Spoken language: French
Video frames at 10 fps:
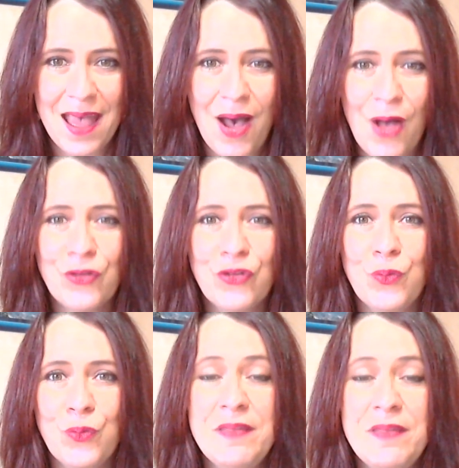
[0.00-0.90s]

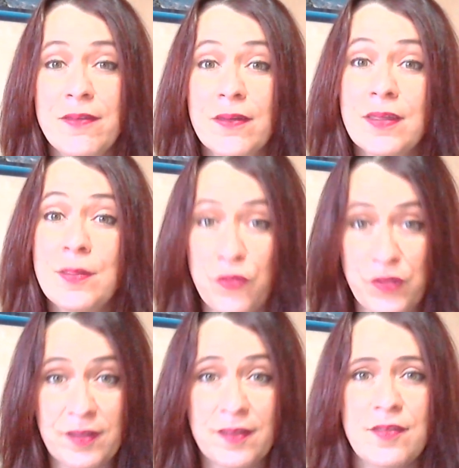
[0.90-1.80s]
Ensuite, qui me fait
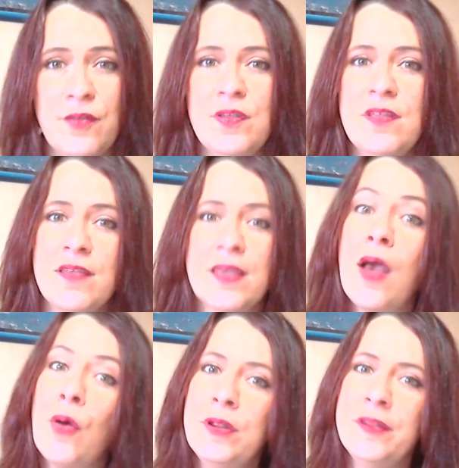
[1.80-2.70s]
très très envie, c'est
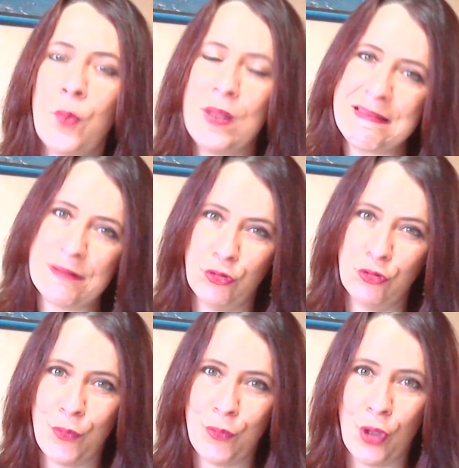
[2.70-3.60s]
Caroline et West, le
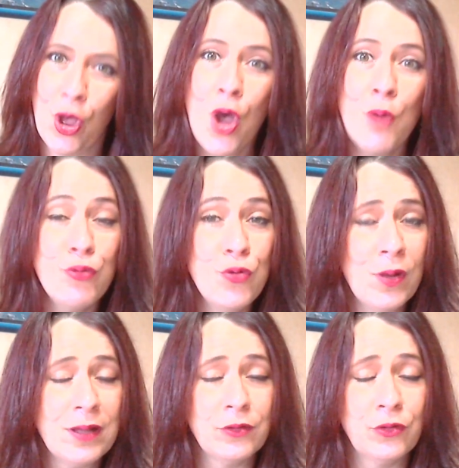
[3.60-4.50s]
tome plus
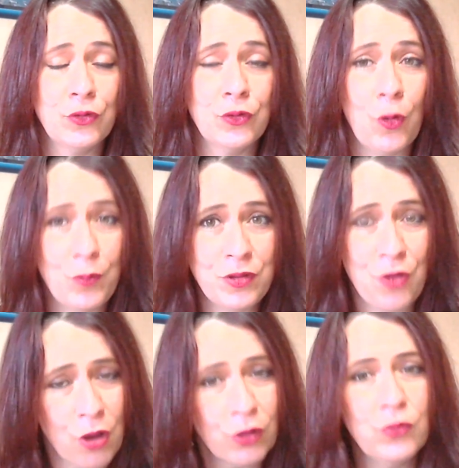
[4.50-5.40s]
loin de Robin
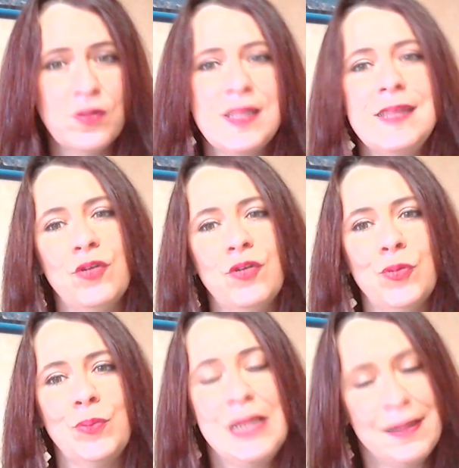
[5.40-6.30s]
York, aux éditions
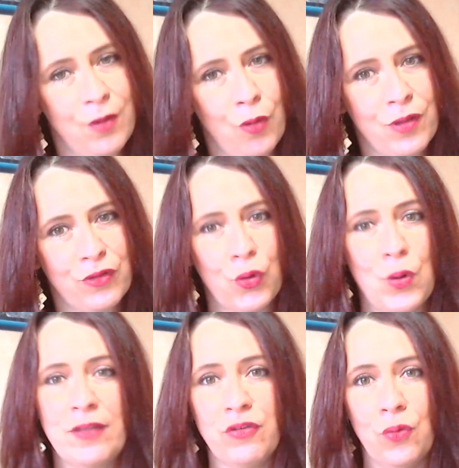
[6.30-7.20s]
Milady Romance,
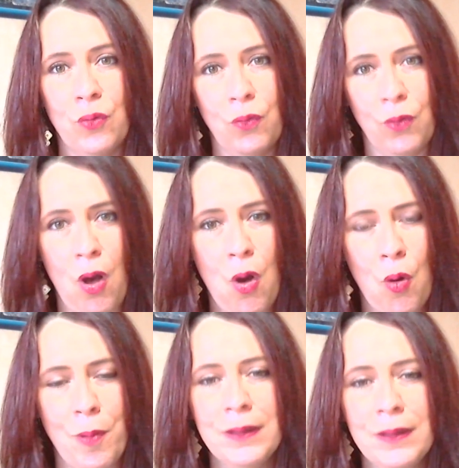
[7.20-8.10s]
collection Grand
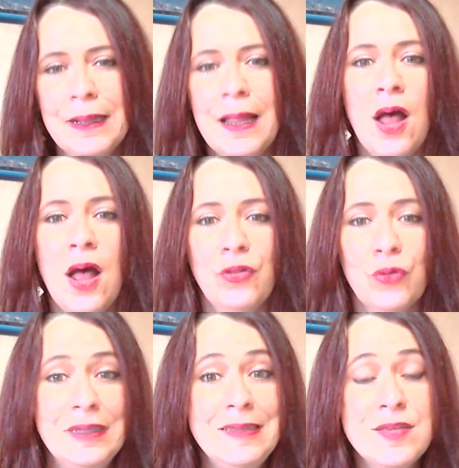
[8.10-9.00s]
Roman.
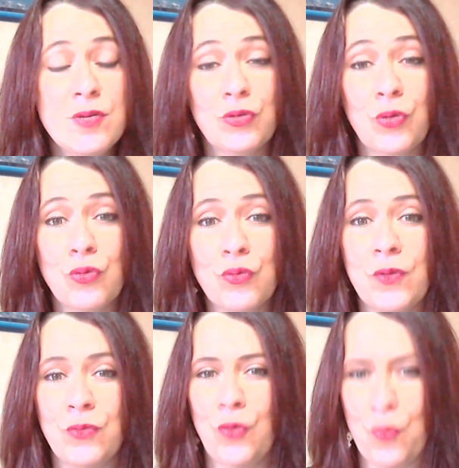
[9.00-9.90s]
Donc ici, on se retrouve
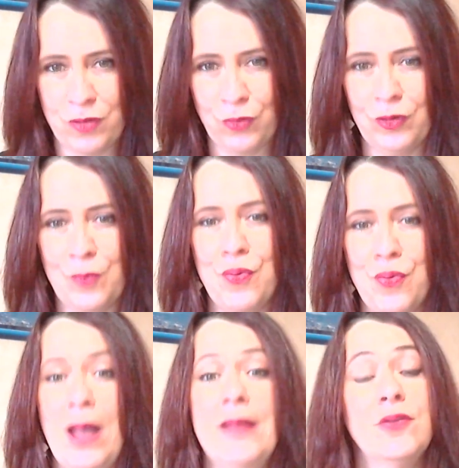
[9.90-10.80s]
dans une romance
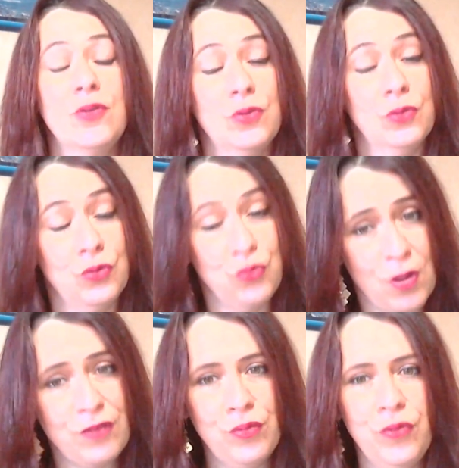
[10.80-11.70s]
contemporaine euh, new
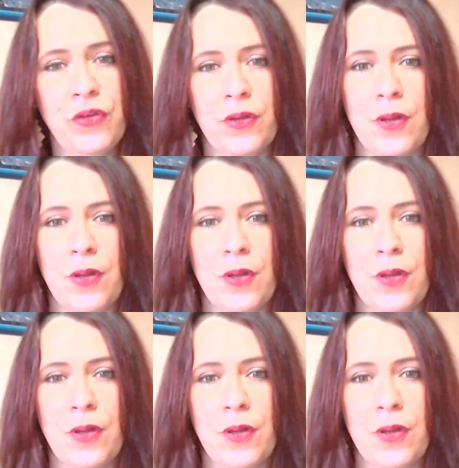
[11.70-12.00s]
adult,